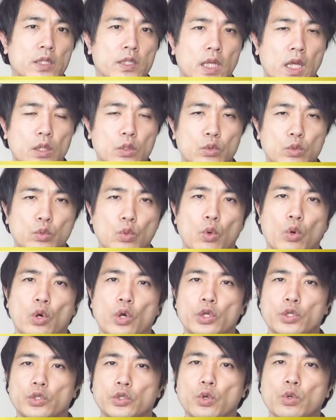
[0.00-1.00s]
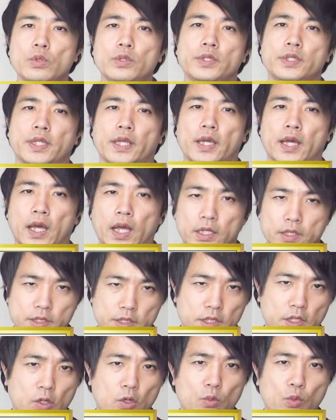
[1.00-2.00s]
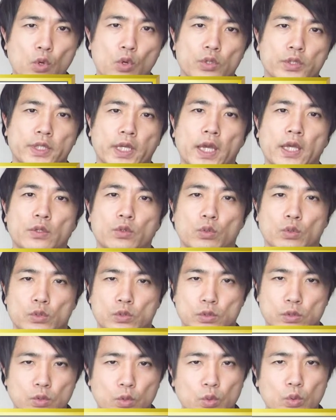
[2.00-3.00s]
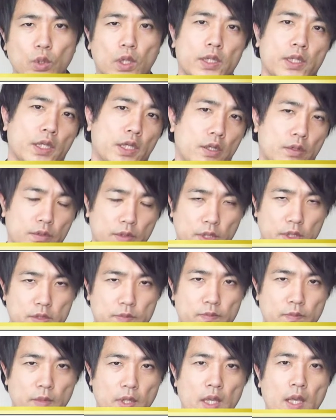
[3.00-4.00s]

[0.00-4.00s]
なんと よんてんはちキロもダイエットをすることができるんです。